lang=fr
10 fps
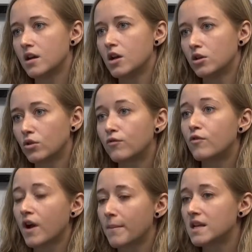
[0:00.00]
Donc, il faut
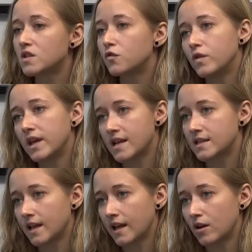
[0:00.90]
vraiment se fier à
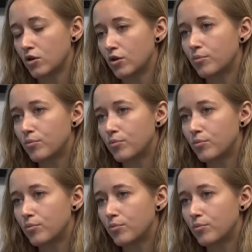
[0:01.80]
ces règles-là